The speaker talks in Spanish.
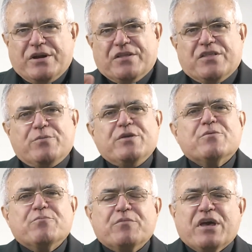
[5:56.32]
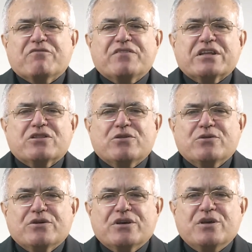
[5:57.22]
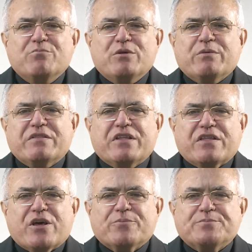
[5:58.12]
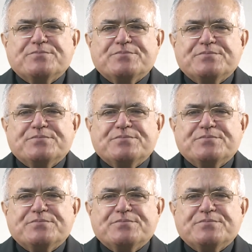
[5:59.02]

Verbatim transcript: Recibid mi afecto y mi bendición.